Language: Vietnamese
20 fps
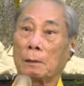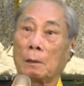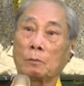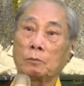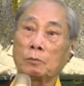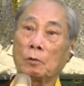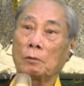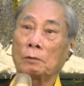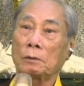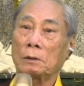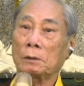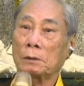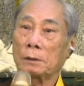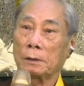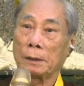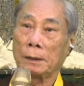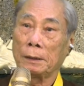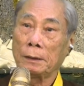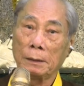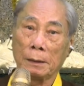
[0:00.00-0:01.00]
ông nói
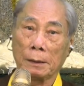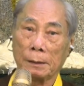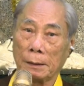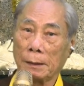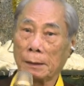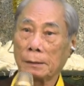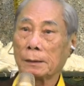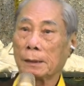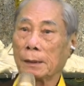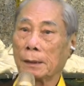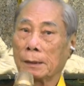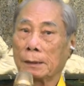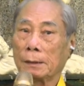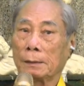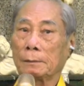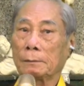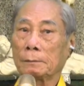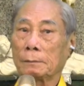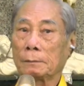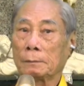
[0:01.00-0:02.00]
rất kỹ về cái vấn đề
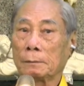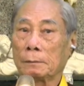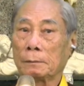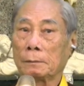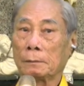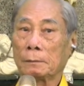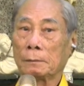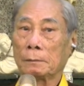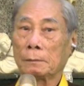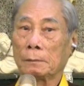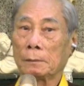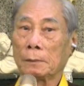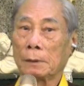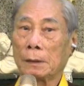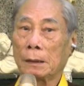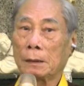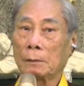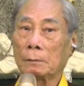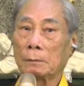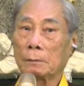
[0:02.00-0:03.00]
này,
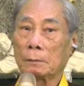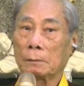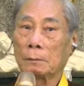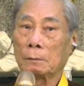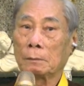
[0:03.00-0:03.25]
thấy không?